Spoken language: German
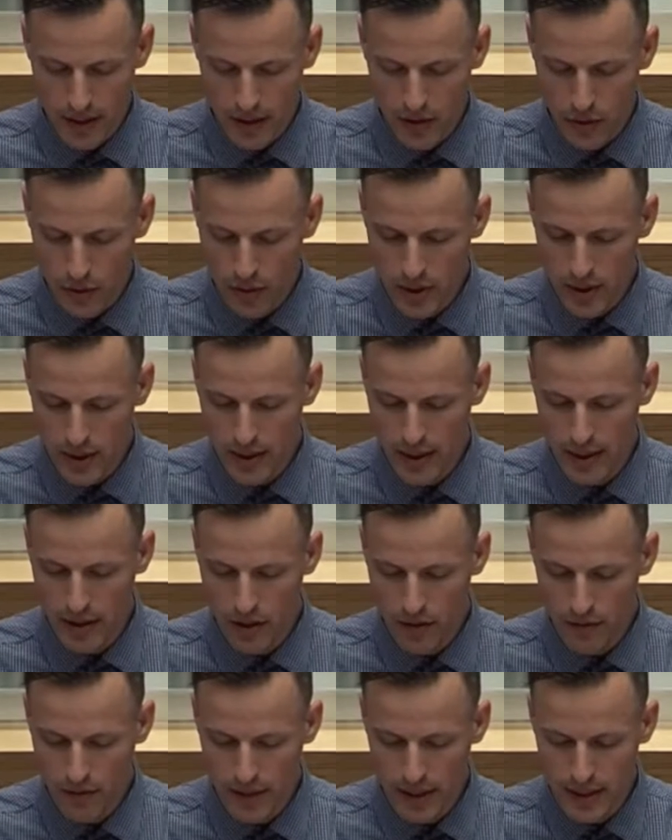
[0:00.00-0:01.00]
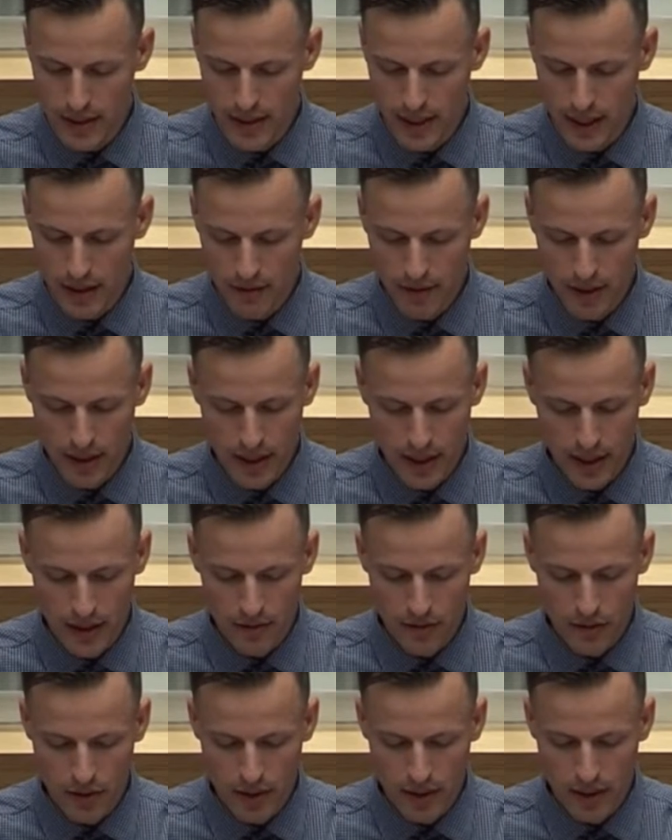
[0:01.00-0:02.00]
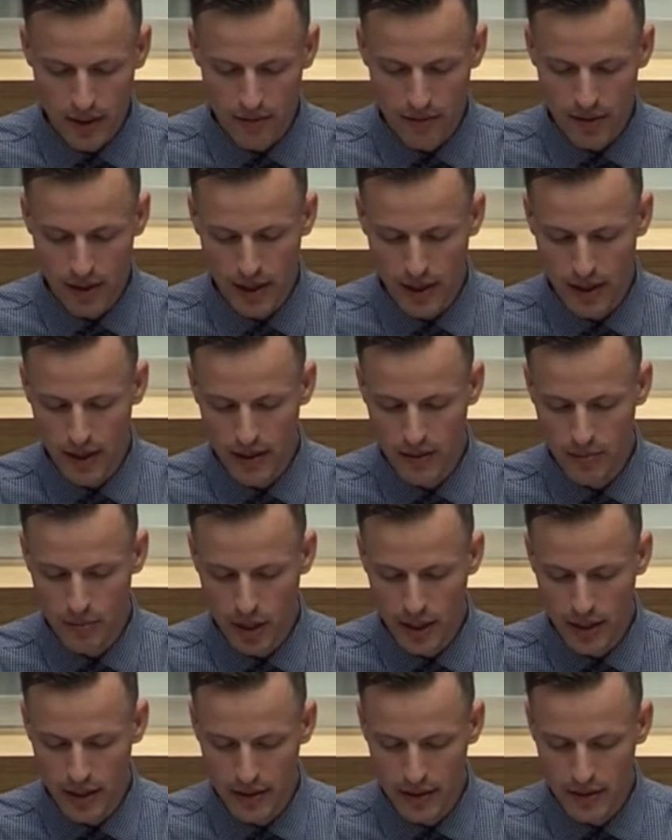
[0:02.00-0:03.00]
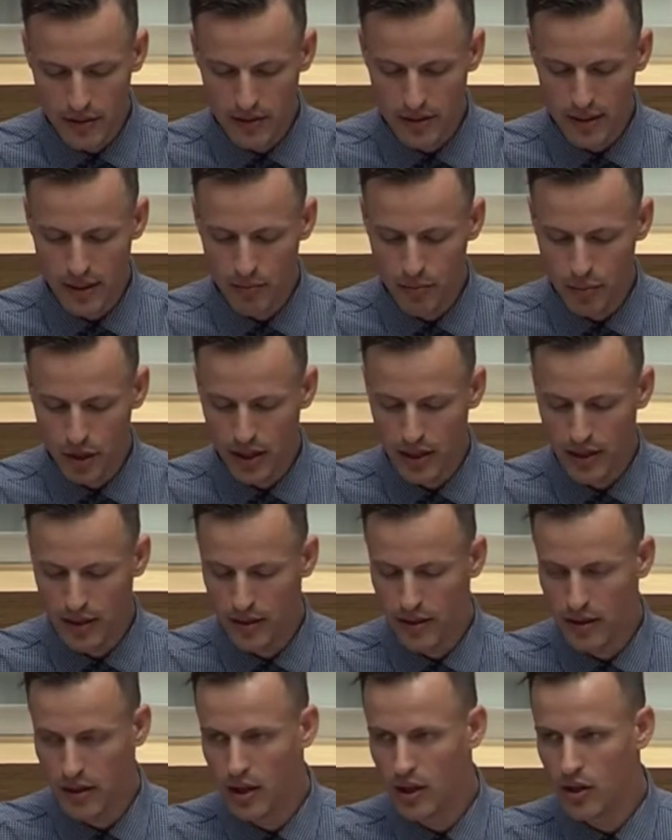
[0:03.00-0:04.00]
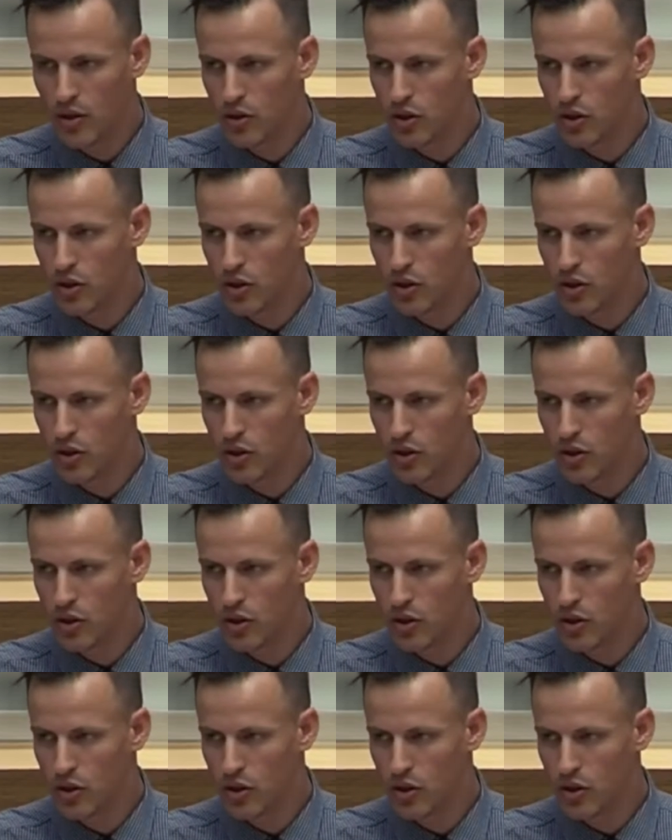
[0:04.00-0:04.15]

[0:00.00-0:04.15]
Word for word: Denn ohne den öffentlichen Nahverkehr würde der Verkehr in Berlin zusammenbrechen